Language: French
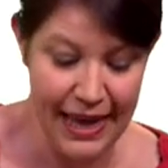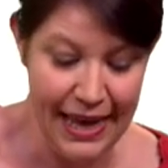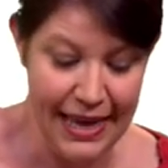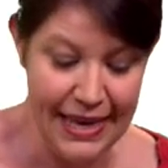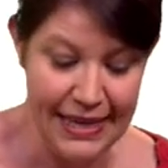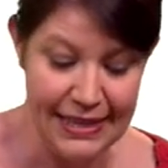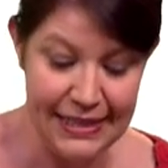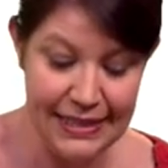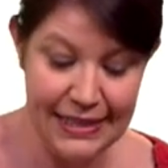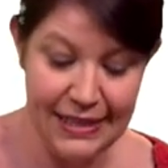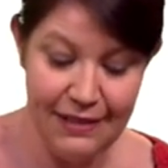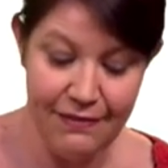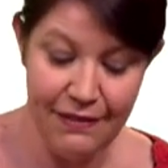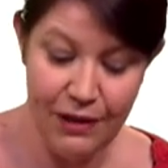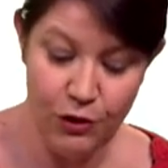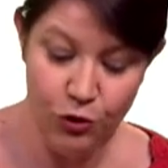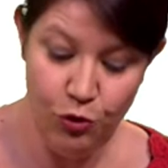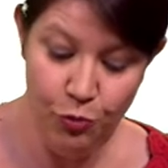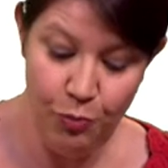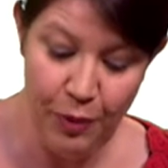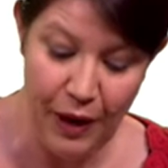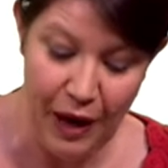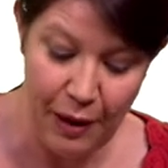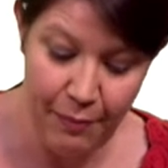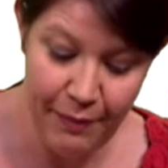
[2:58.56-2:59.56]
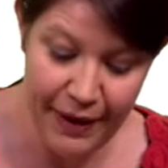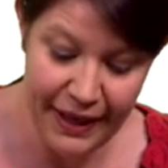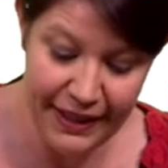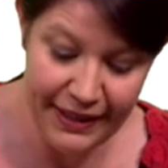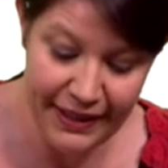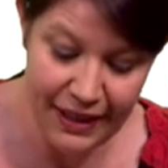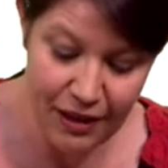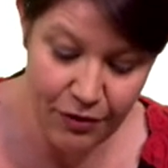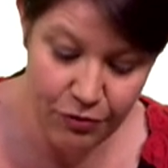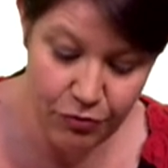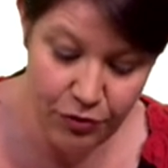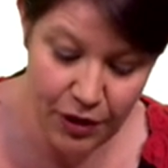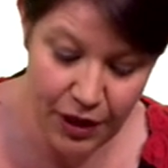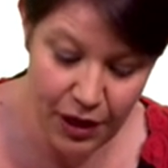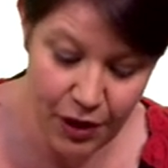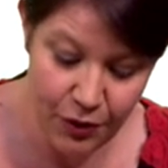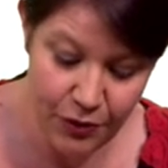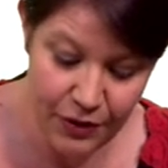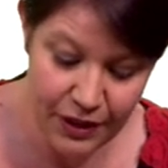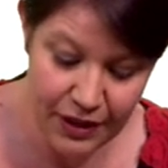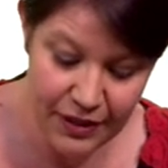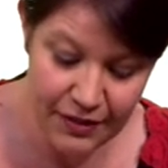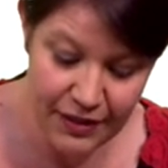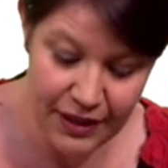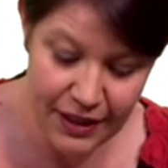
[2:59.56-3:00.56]
ce qui va nous permettre d'avoir
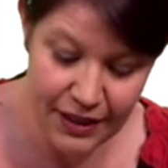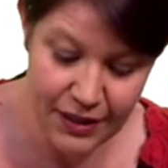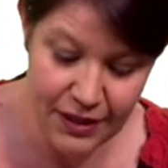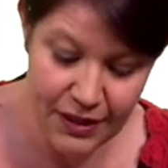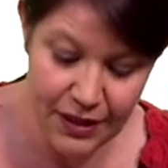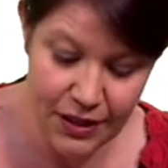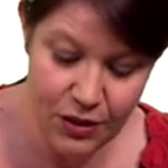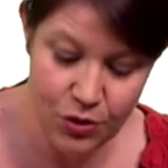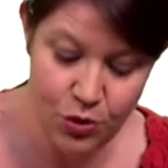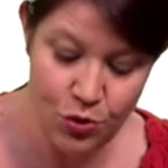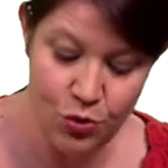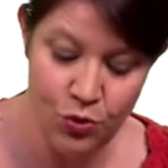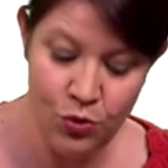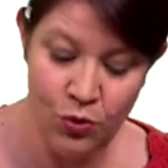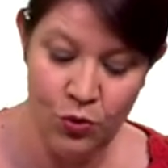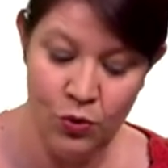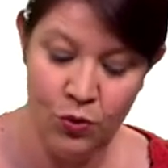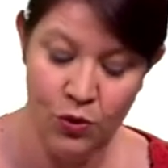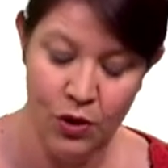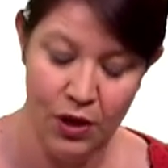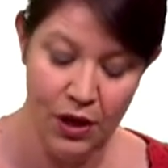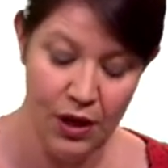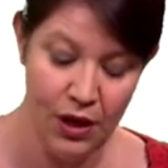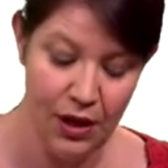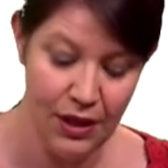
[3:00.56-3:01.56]
une intersection